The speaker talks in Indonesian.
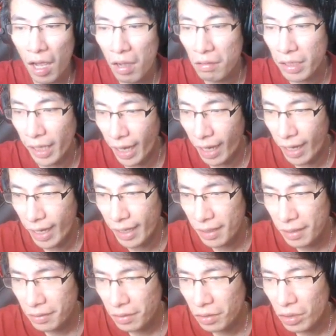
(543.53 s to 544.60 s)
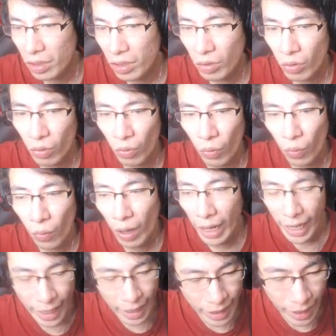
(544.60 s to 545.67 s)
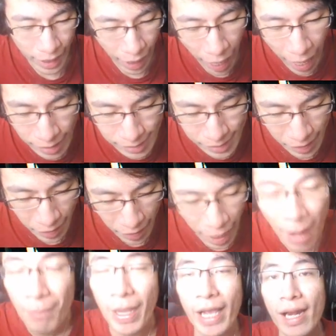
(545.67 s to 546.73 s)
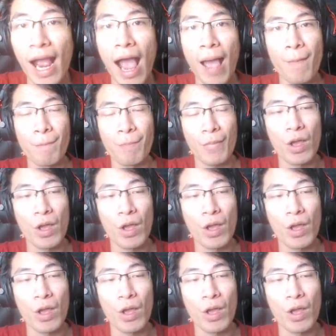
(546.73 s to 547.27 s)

Oke. Okay. Gue dikasih kamera.